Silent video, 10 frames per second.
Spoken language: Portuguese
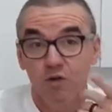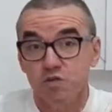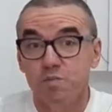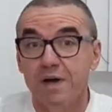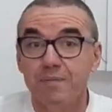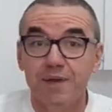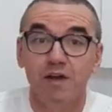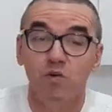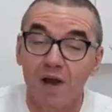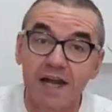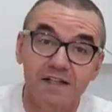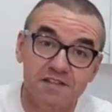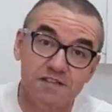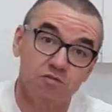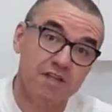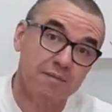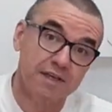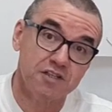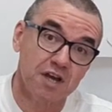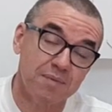Os bumper guards são
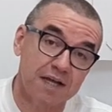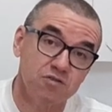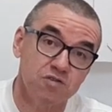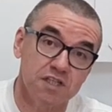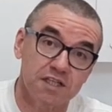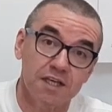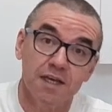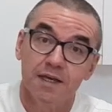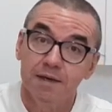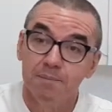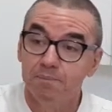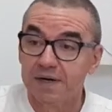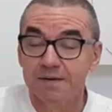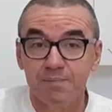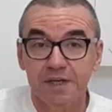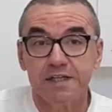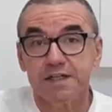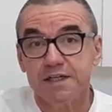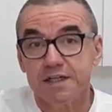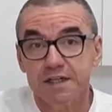também chamados de
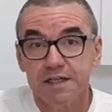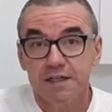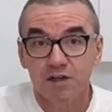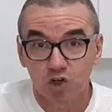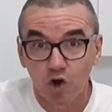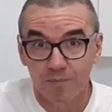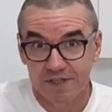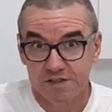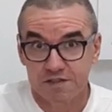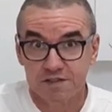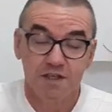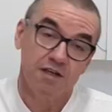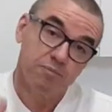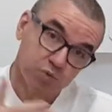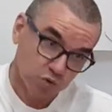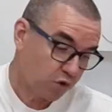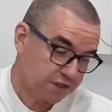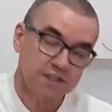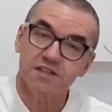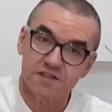bumper grommets, por
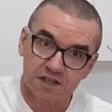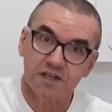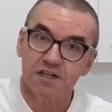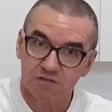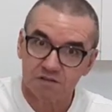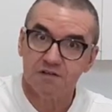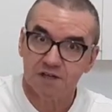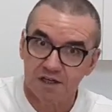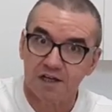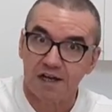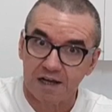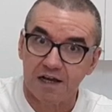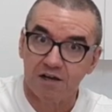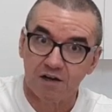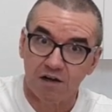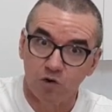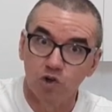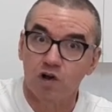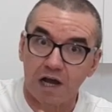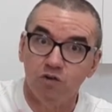conta de ser o
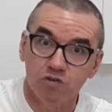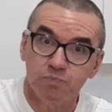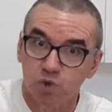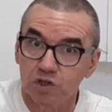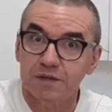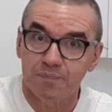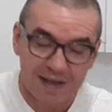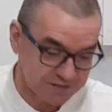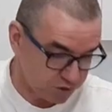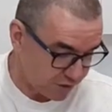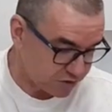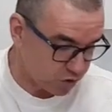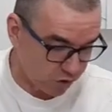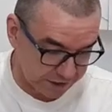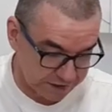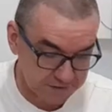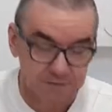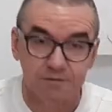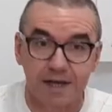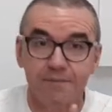local por onde passam as cordas.
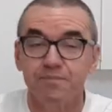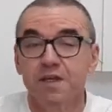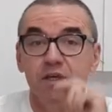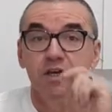Tá?